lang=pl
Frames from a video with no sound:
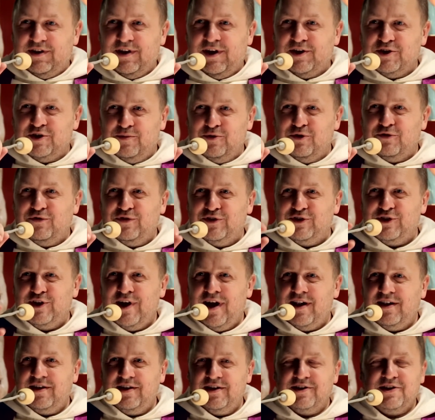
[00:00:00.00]
tak żeby
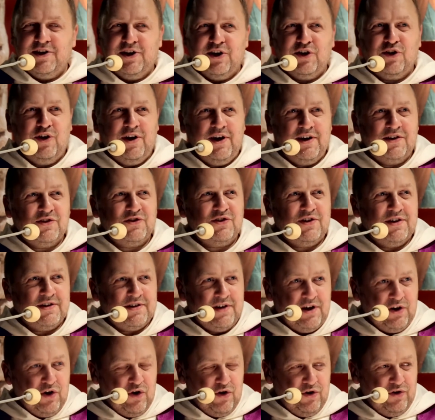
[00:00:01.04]
oficjalnie te rekolekcje
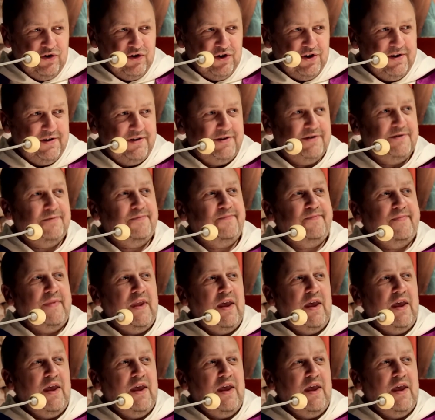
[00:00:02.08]
zakończyć.